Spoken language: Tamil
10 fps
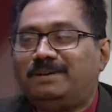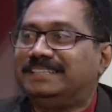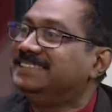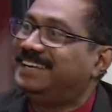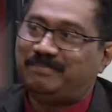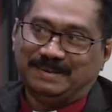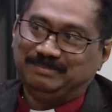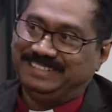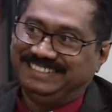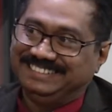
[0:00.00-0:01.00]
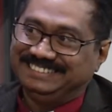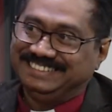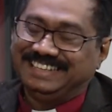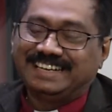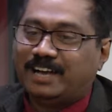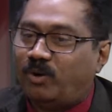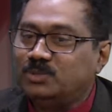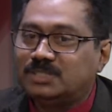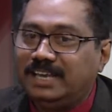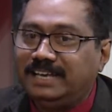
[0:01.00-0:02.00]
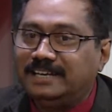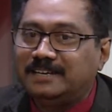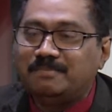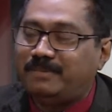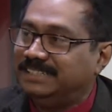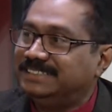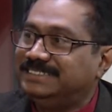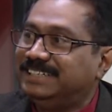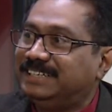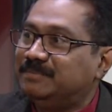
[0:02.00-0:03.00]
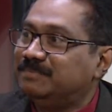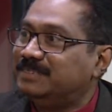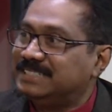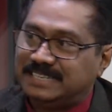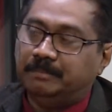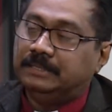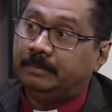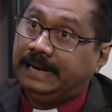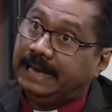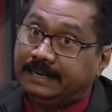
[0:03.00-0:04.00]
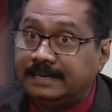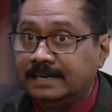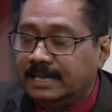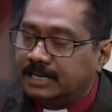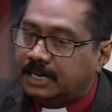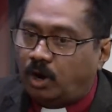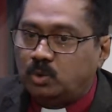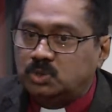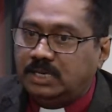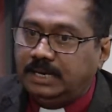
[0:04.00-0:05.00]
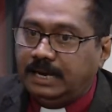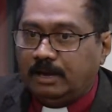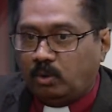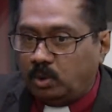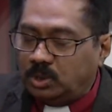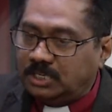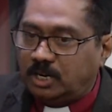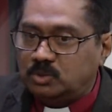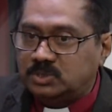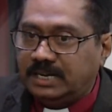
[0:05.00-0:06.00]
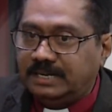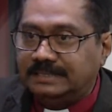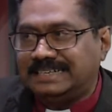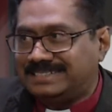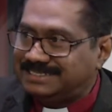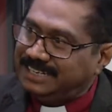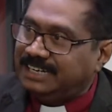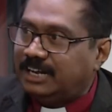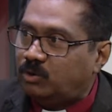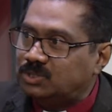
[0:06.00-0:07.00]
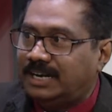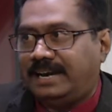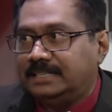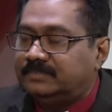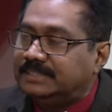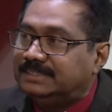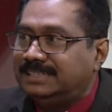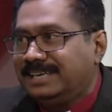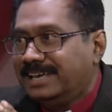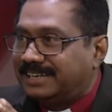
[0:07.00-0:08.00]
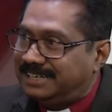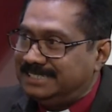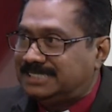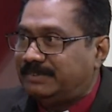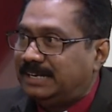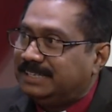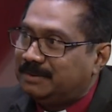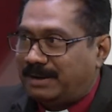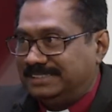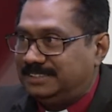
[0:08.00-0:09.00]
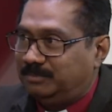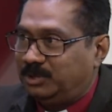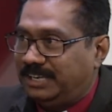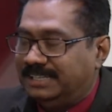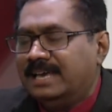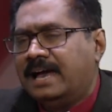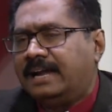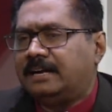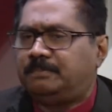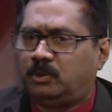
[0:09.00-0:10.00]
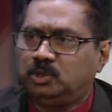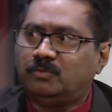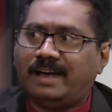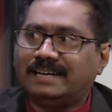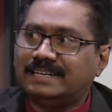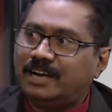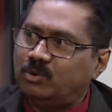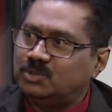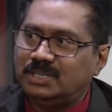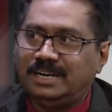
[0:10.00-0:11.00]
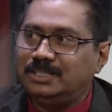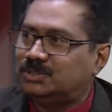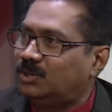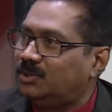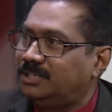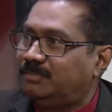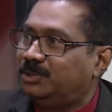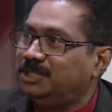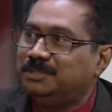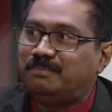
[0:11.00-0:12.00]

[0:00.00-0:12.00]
மதத்துக்கு அப்பாற்பட்டது கவுன்சிலிங்குக்கும் மதத்திற்கும் சம்பந்தம் ஆனால் கவுன்சிலிங்லே ஒரு கவுன்சிலிங் இருக்கிறது கிறிஸ்டியன் கவுன்சிலிங் அது வந்து கிறிஸ்தவர்களுக்கு மாத்திர முடியாது ஆனால் பொதுவாக கவுன்சிலிங் என்று சொல்லுகின்ற போது இது